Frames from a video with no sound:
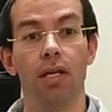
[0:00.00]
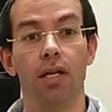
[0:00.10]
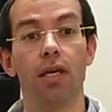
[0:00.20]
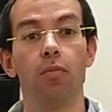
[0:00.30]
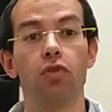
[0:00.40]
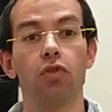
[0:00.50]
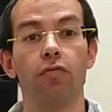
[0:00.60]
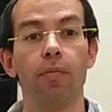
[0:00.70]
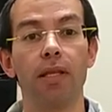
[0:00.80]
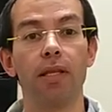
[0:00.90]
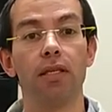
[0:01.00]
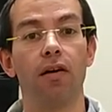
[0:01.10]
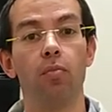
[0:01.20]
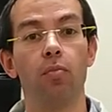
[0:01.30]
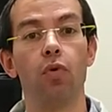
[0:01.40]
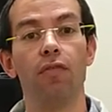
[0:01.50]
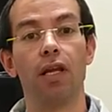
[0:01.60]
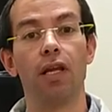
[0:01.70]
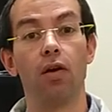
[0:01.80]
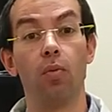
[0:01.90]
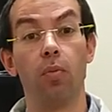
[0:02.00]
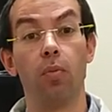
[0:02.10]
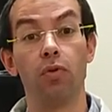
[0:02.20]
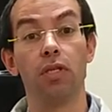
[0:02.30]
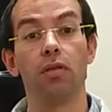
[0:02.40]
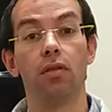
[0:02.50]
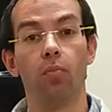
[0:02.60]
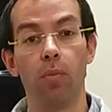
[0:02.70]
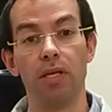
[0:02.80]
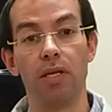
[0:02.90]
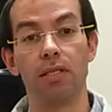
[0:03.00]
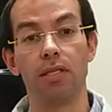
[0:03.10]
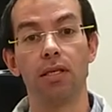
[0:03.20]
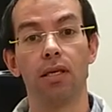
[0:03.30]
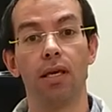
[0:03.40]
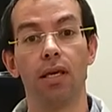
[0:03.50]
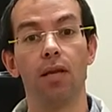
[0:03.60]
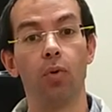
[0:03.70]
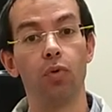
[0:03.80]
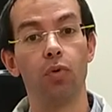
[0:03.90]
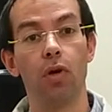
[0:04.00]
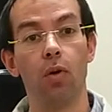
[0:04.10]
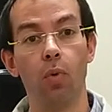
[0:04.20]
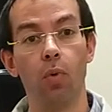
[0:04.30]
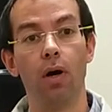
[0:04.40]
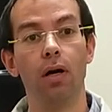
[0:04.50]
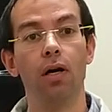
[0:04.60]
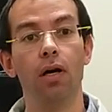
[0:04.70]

L'équipe dont je fais partie travaille beaucoup avec les composites, bois plastique et les produits en bois.